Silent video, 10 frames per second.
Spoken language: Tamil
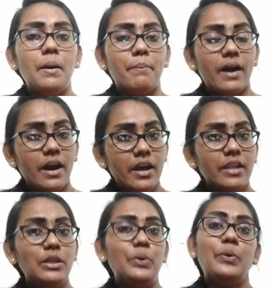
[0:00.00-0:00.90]

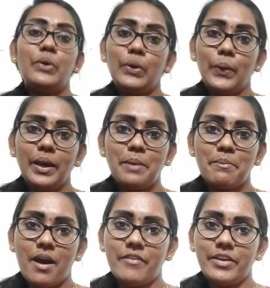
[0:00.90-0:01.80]
பாரதி உங்களுடைய
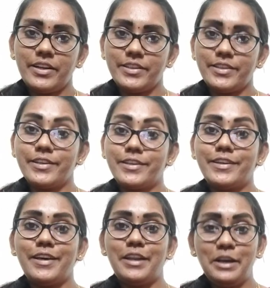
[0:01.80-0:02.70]
மாவட்டத்திற்கு
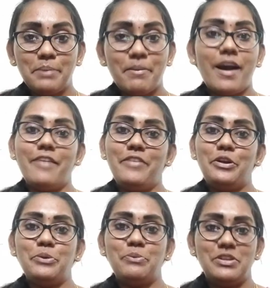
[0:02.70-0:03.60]
நெருக்கமாக
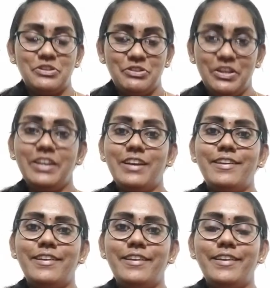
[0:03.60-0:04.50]
வேண்டும் என்று நீங்கள்
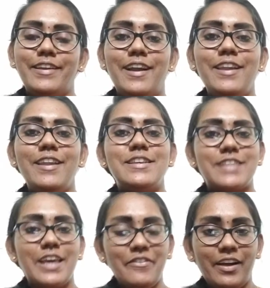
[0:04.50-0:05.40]
எண்ணினால்
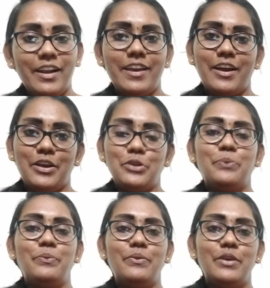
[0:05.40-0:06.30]
சேவாலயா
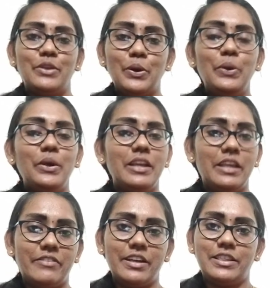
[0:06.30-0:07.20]
என்னும் தொண்டு
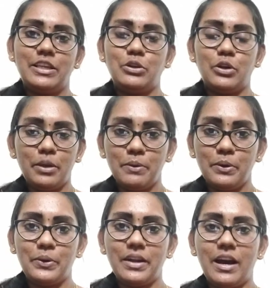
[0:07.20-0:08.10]
நிறுவனத்தை தொடர்பு
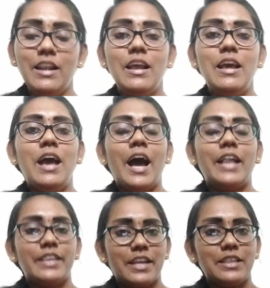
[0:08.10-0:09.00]
கொண்டால்
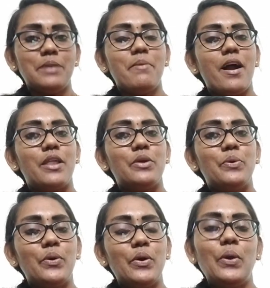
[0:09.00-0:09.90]
அந்த ரதமானது
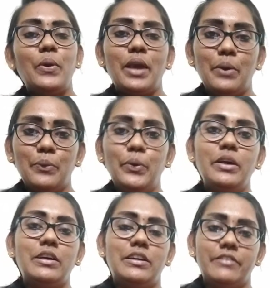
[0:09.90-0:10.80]
உங்களுடைய
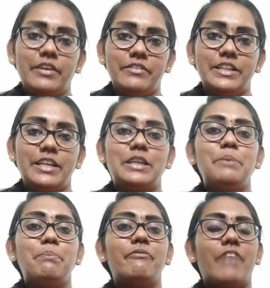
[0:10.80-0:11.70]
ஊருக்கு வருவதற்கு
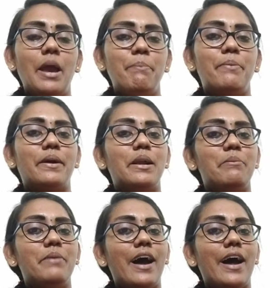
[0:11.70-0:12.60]
வாய்ப்புகள்
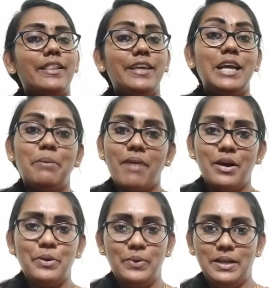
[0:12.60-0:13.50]
மிக அதிகமாக
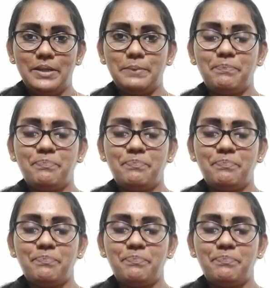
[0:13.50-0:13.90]
உள்ளது